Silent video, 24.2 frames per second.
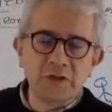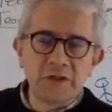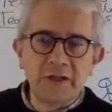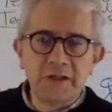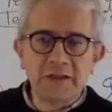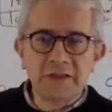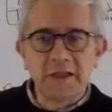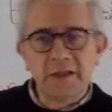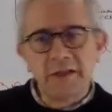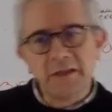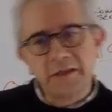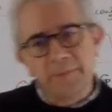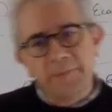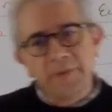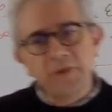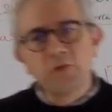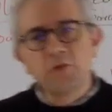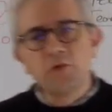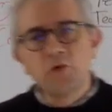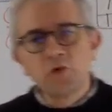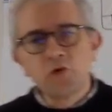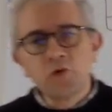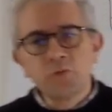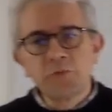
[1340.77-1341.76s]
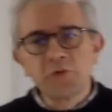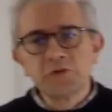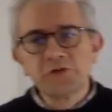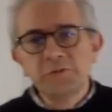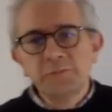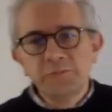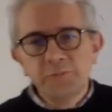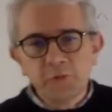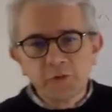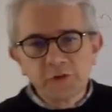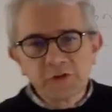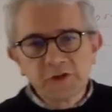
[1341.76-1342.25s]
en el, tamaño de los grupos
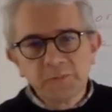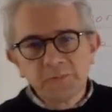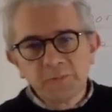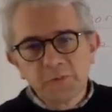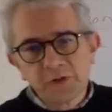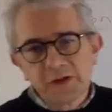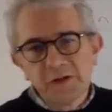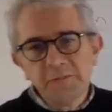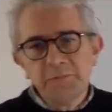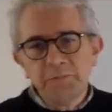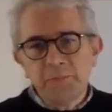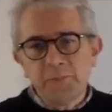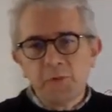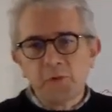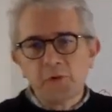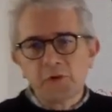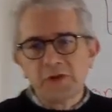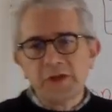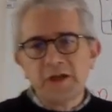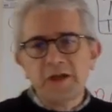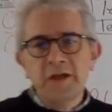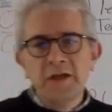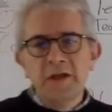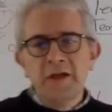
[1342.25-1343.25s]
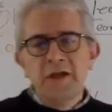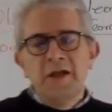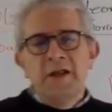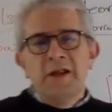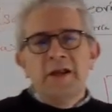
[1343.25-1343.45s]
importa porque importa